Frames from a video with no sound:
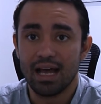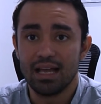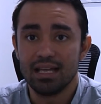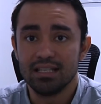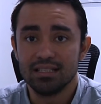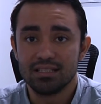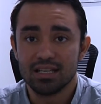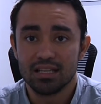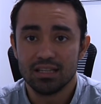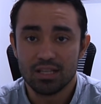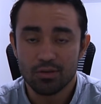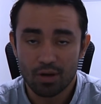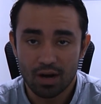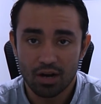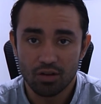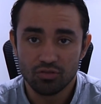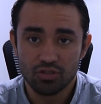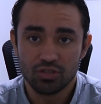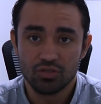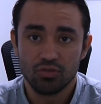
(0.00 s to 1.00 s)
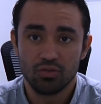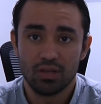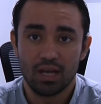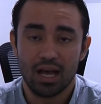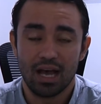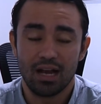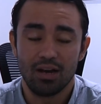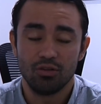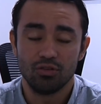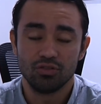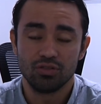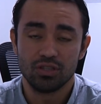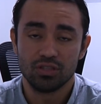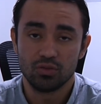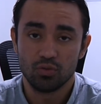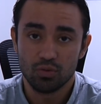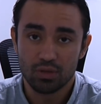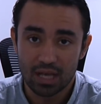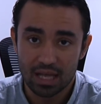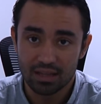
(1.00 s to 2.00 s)
incentivar a los,
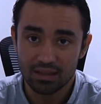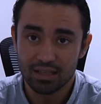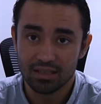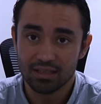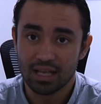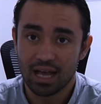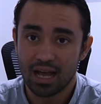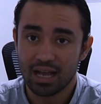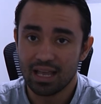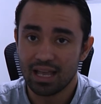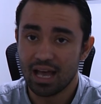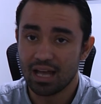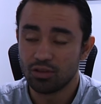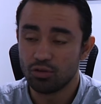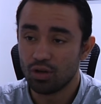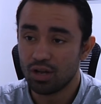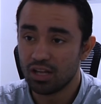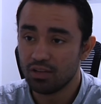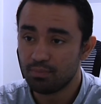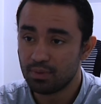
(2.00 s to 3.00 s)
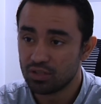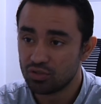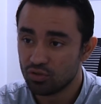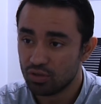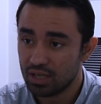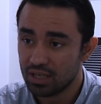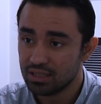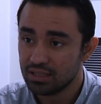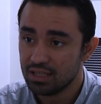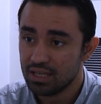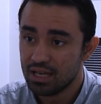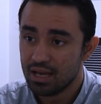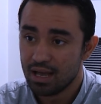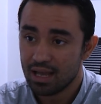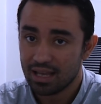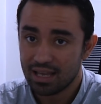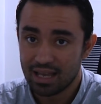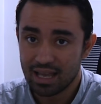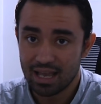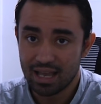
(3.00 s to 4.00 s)
estudiantes, a, todas las personas
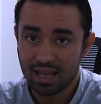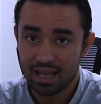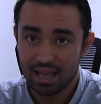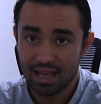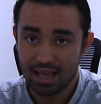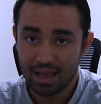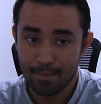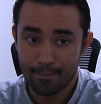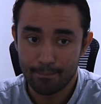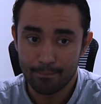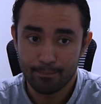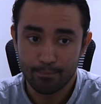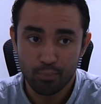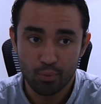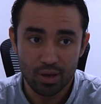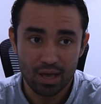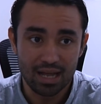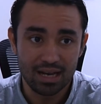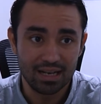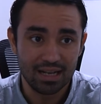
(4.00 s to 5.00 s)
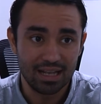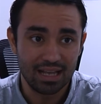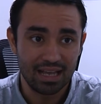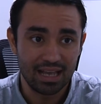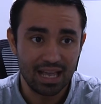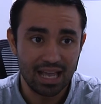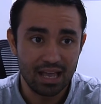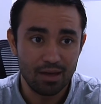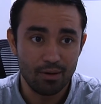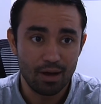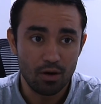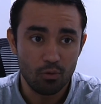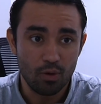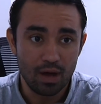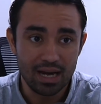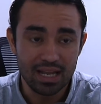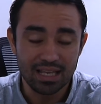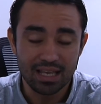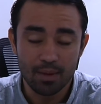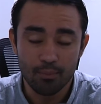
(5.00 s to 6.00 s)
que puedan
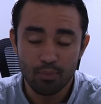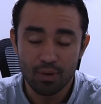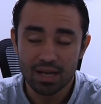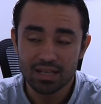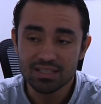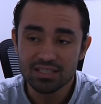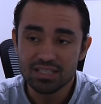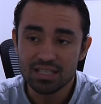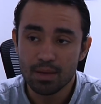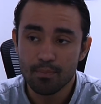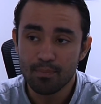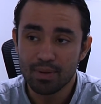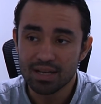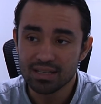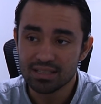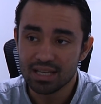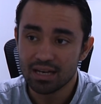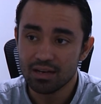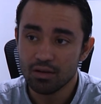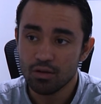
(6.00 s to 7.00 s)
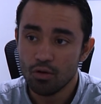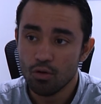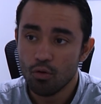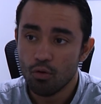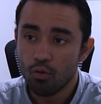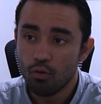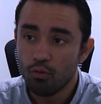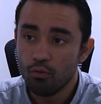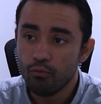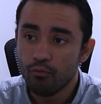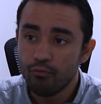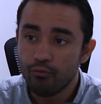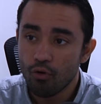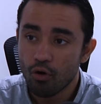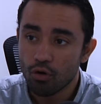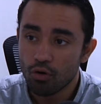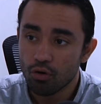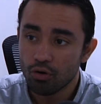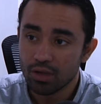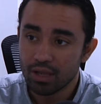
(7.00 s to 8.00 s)
evaluar y que puedan siempre hacer un
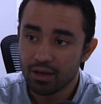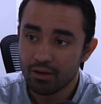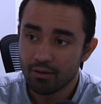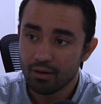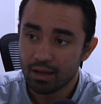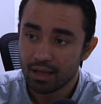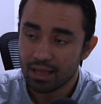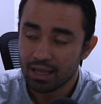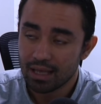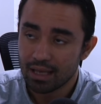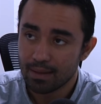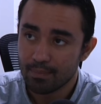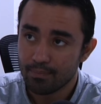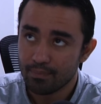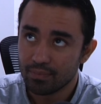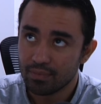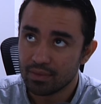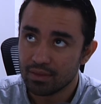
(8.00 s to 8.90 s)
foco eh,